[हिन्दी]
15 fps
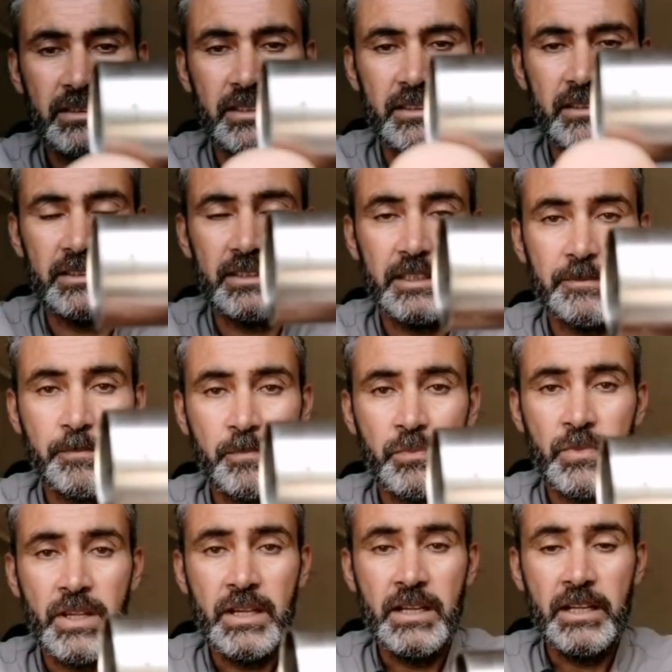इधर
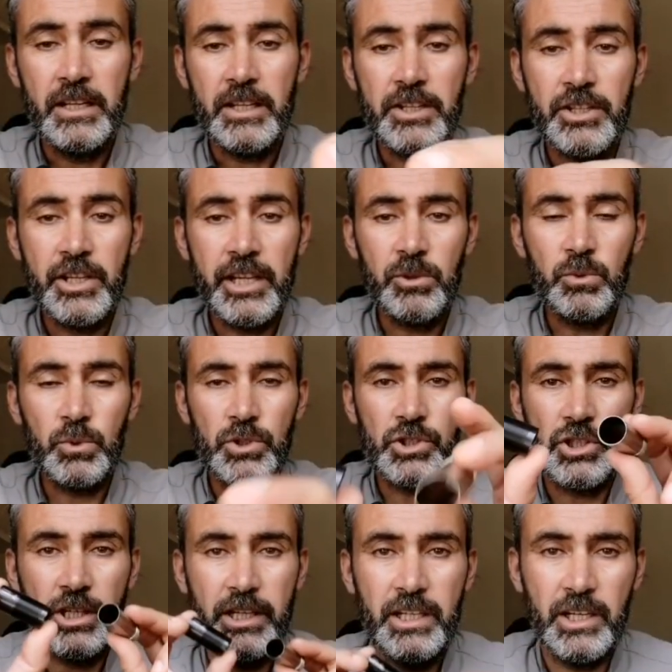से ये कुछ
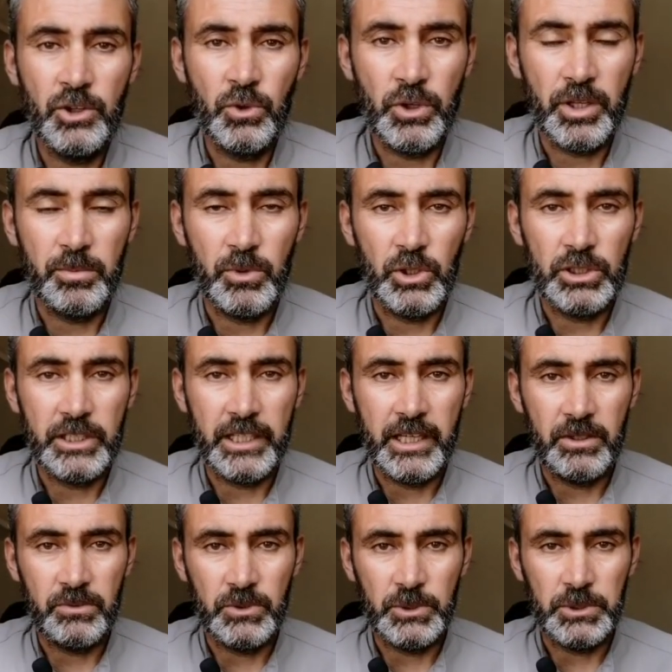शड़गनों की
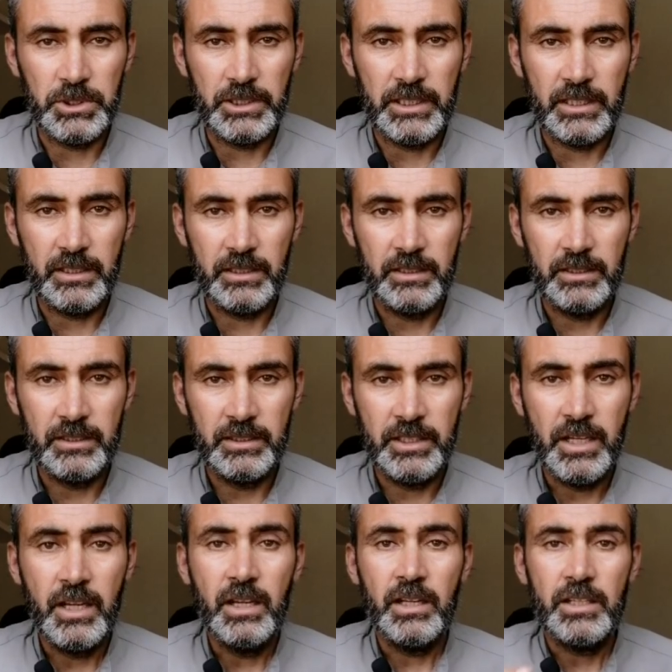मुख्तलफ होती
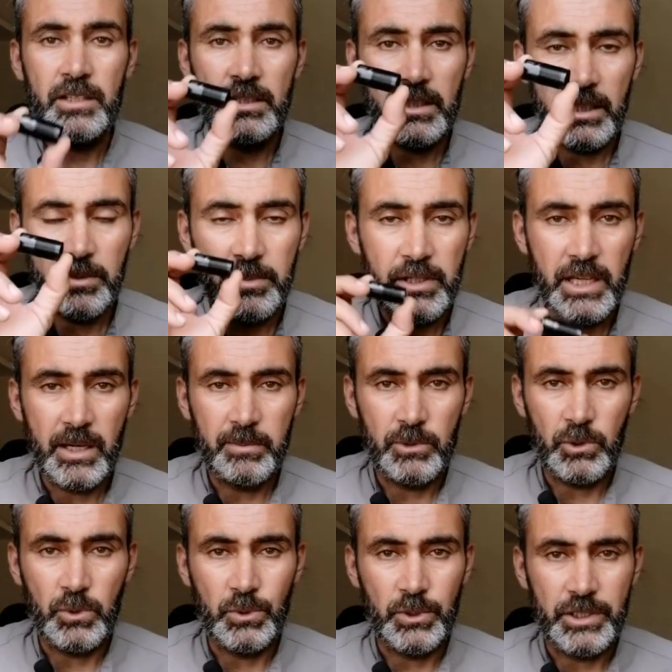है ये भी आप
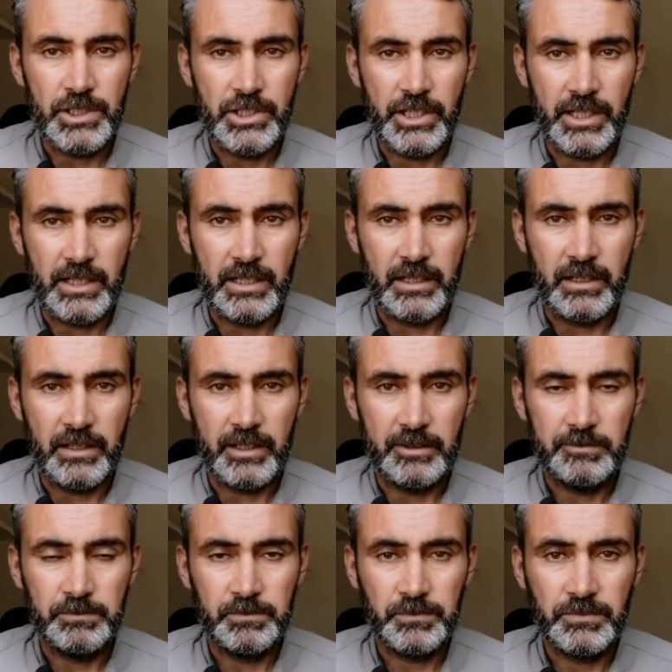लोगों ने चेक करना है
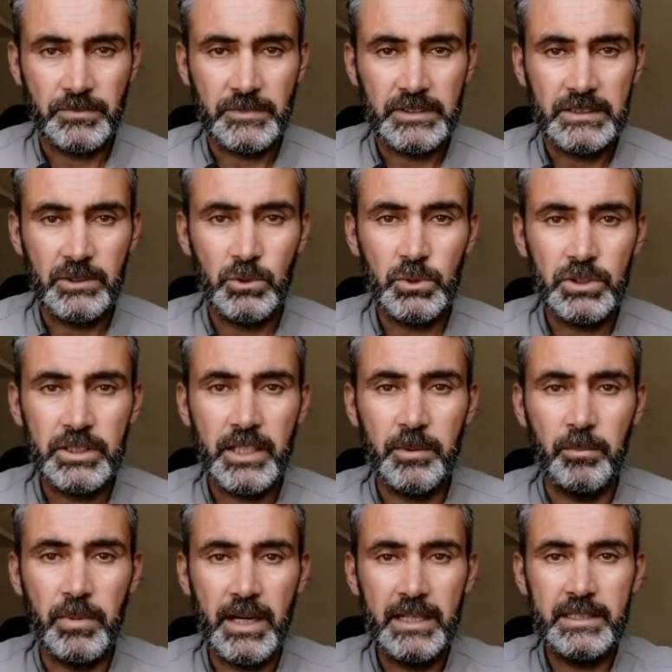उसके
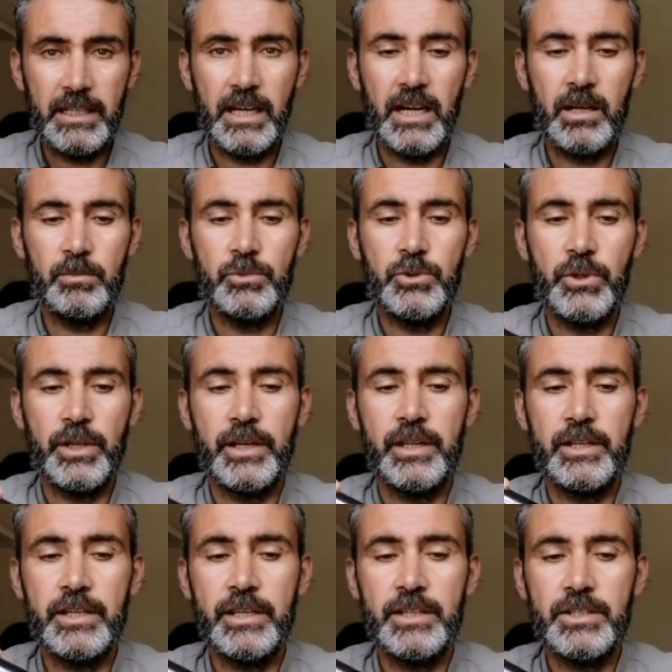बाद आप जो है ना
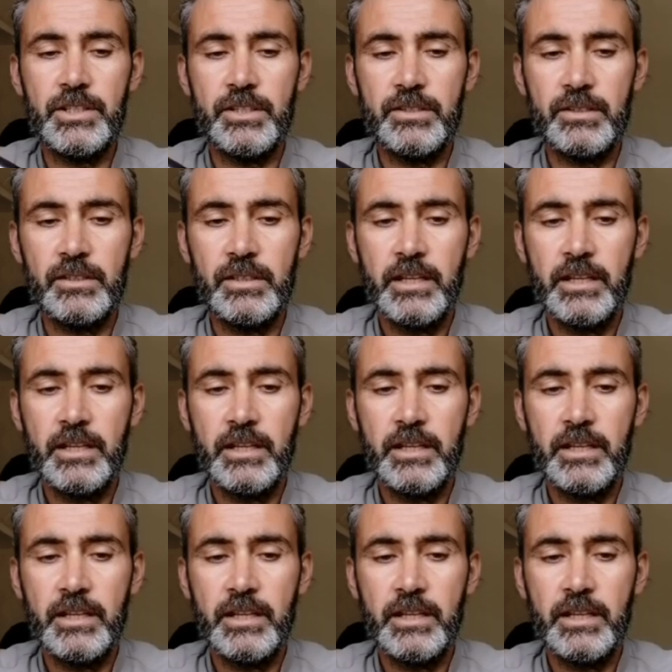ये चीज़